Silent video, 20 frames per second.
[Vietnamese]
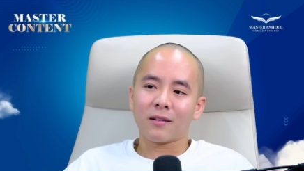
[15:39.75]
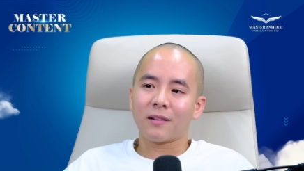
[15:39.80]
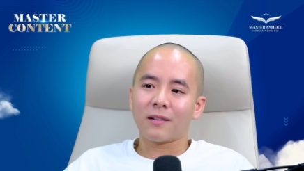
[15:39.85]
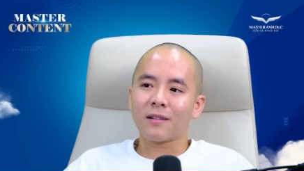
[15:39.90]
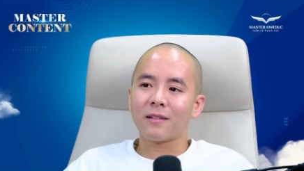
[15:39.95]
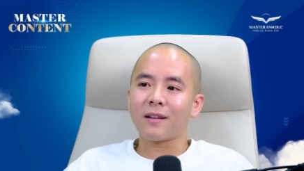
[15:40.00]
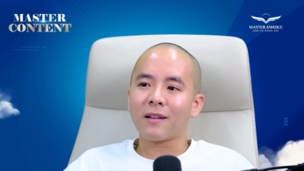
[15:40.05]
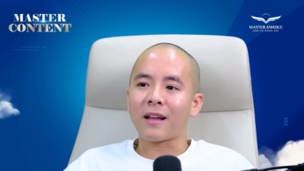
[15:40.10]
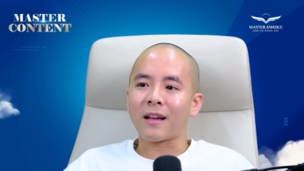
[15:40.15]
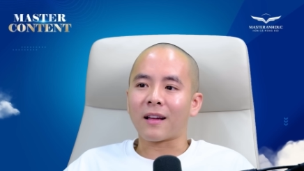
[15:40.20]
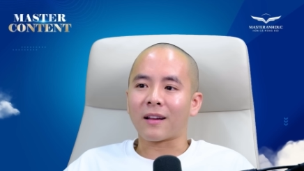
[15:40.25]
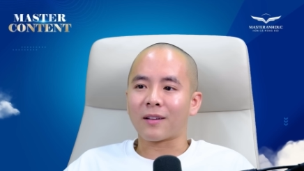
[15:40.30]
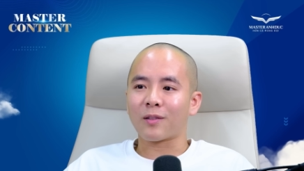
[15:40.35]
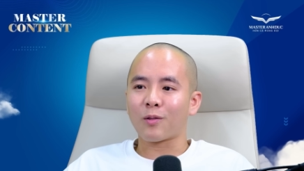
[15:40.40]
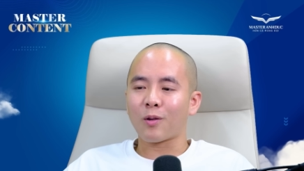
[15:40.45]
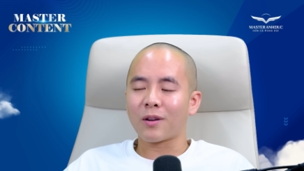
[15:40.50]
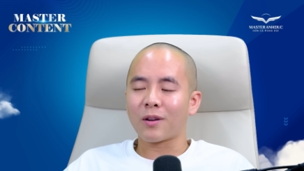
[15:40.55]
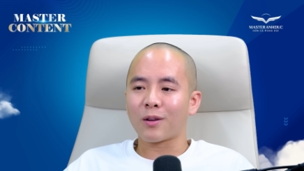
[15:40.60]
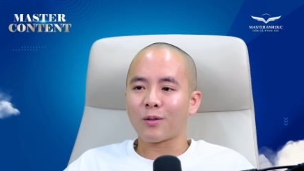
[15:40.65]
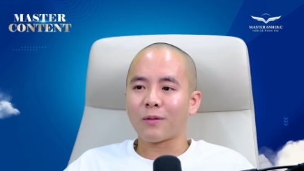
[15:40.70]
cứ là
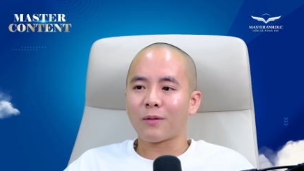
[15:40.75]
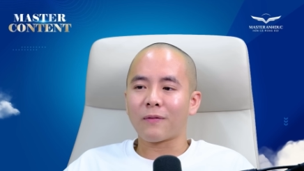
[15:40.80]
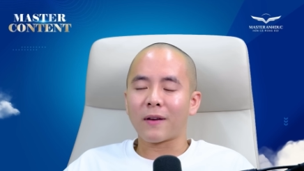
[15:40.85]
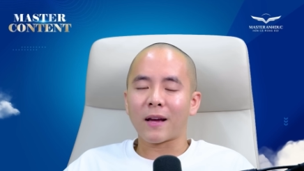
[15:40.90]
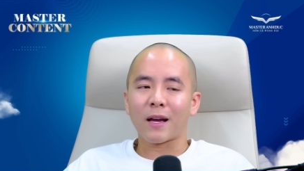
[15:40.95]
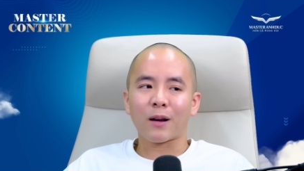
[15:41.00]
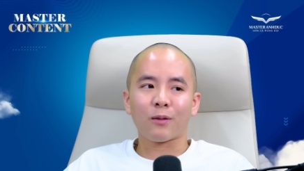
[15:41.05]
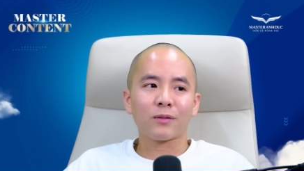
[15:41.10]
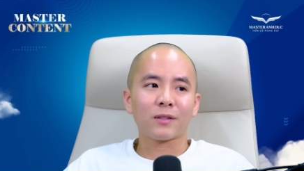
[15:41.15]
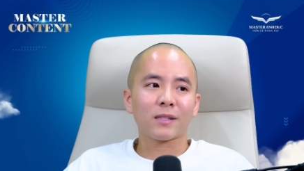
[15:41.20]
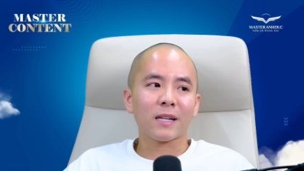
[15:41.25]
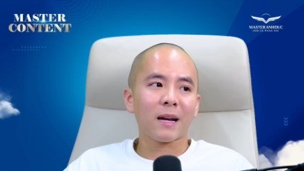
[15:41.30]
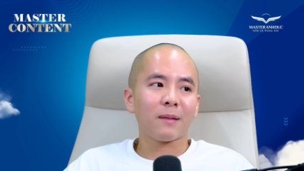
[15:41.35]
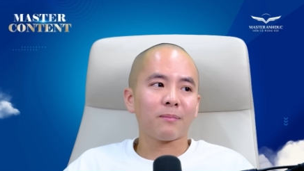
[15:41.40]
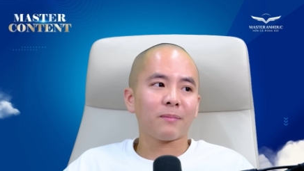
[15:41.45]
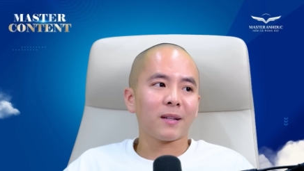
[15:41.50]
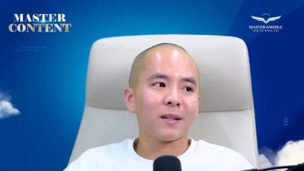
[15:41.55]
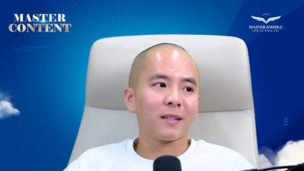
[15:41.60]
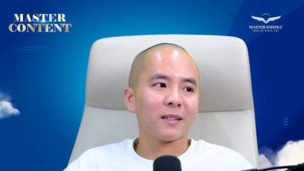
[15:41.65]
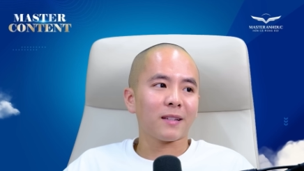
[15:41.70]
con ơi con về con
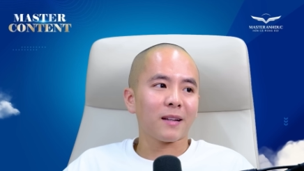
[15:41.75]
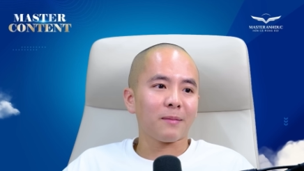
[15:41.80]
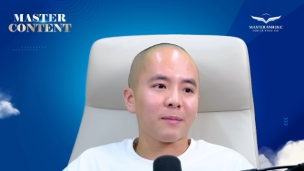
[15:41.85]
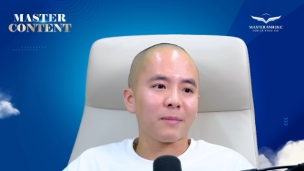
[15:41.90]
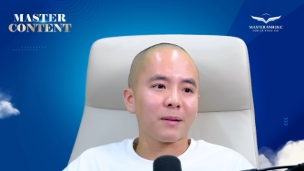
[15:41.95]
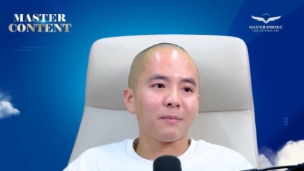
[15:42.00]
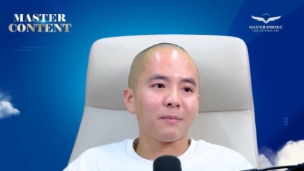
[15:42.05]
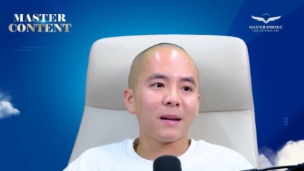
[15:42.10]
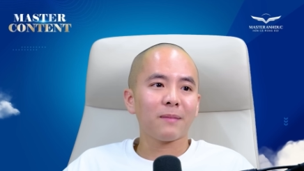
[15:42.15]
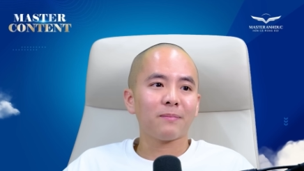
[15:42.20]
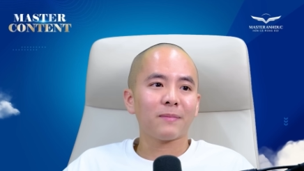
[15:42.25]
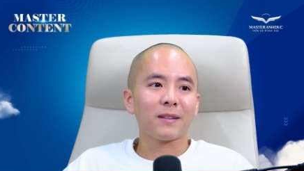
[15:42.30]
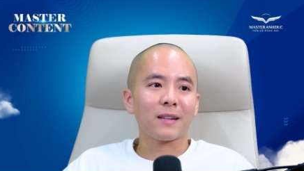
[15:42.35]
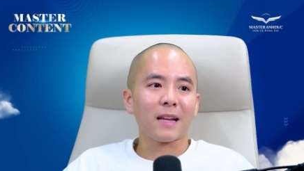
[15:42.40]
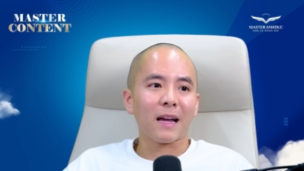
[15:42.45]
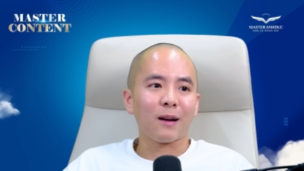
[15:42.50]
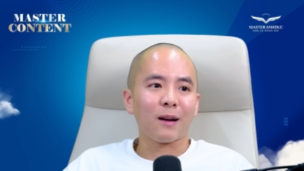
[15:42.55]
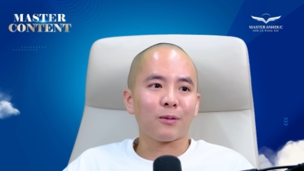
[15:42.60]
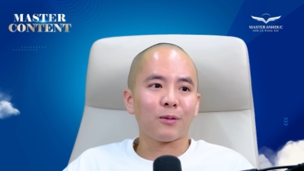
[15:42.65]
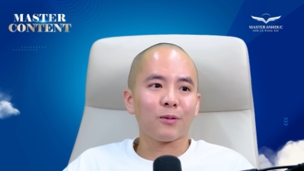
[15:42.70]
xem đi xem là bếp như
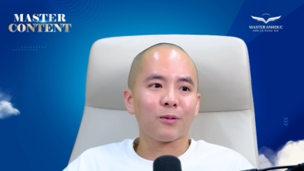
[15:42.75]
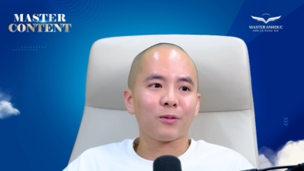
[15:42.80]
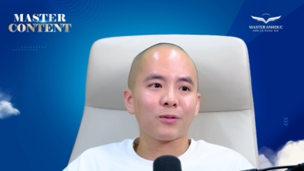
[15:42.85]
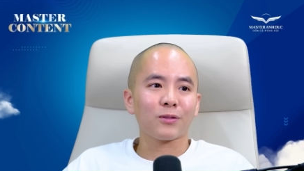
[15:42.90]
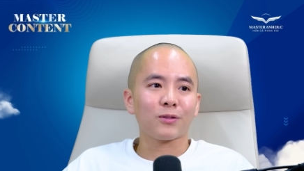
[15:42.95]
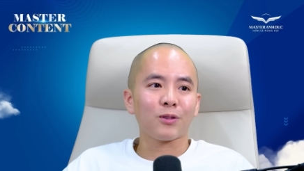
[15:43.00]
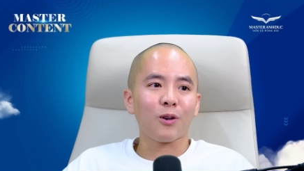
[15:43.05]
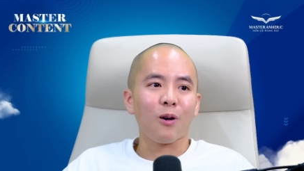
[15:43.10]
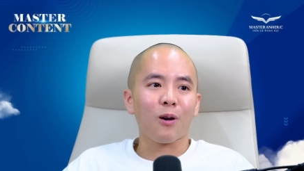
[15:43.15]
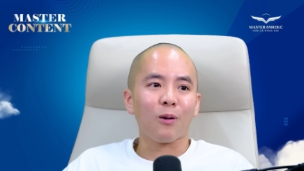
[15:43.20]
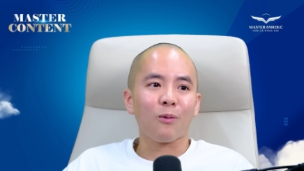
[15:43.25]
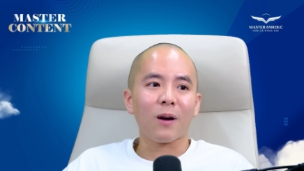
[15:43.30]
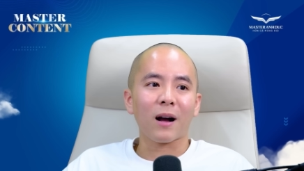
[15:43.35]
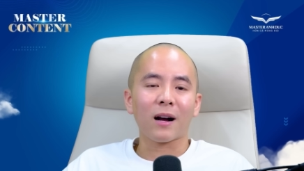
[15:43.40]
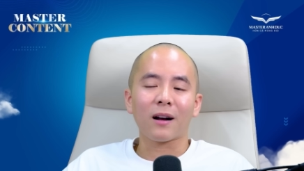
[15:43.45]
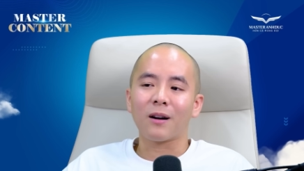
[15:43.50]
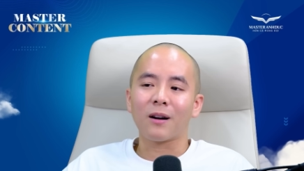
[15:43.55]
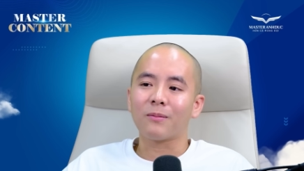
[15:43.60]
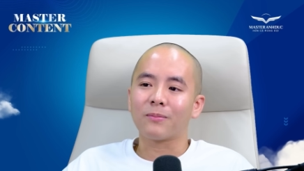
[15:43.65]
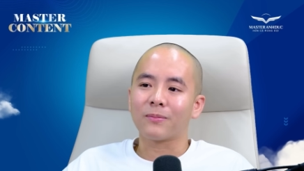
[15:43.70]
nào nó có nhỏ quá
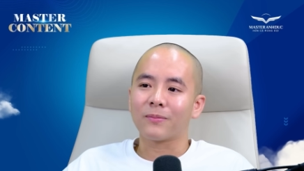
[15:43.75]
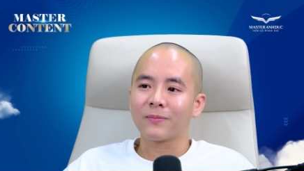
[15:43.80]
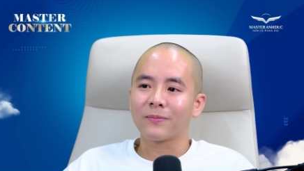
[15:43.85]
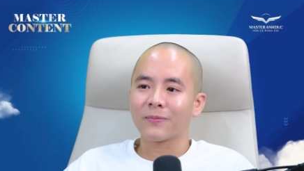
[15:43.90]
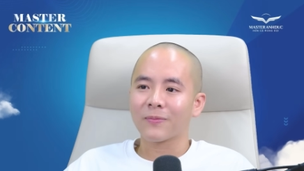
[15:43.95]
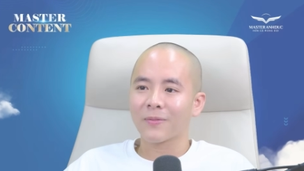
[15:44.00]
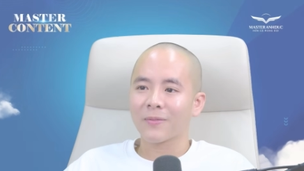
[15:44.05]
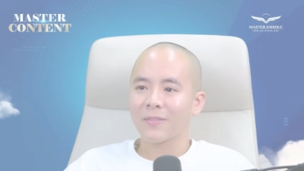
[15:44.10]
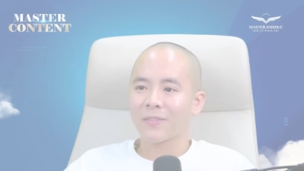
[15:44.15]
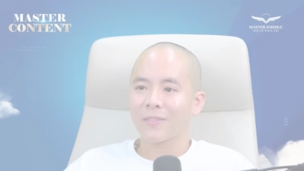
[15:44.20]
không cảm